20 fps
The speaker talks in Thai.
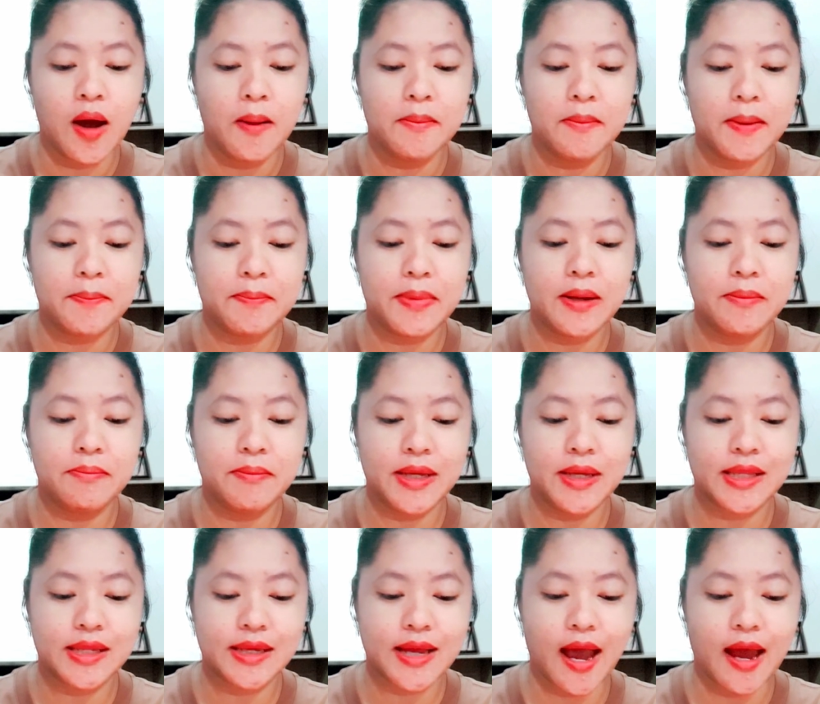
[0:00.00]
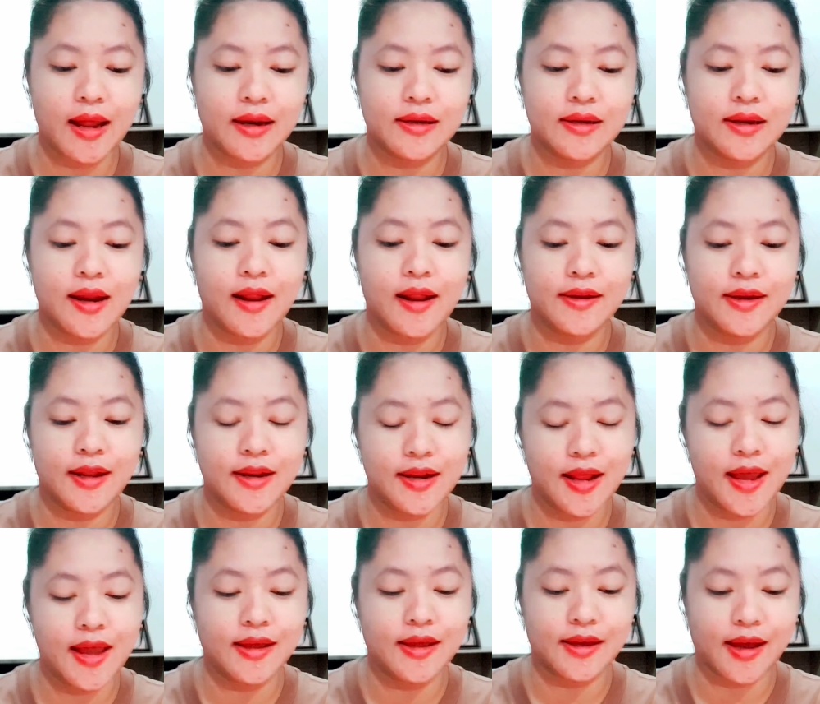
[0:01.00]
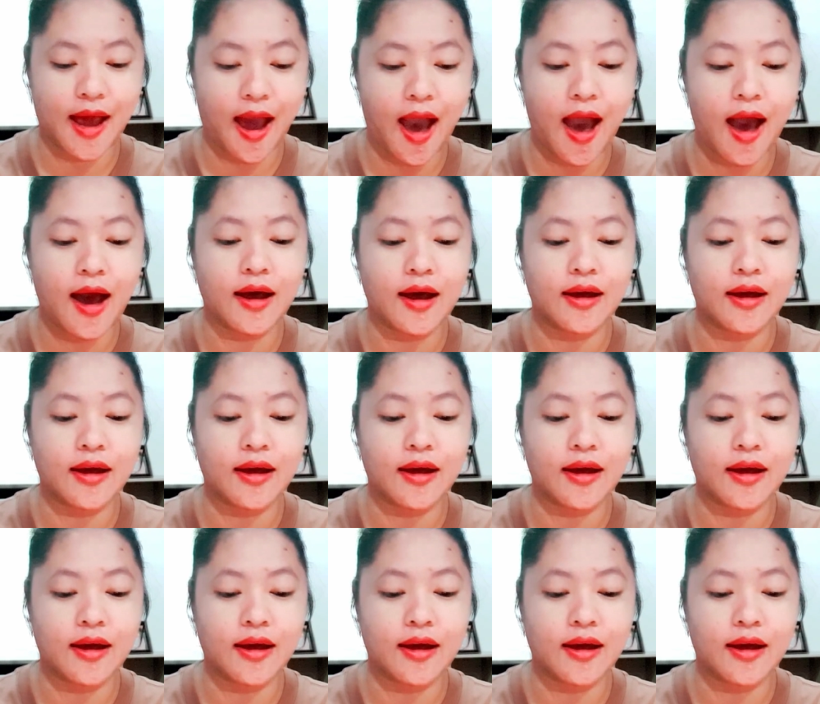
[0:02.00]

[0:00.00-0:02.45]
มาเป็นมิตรกันนั่นเองค่ะ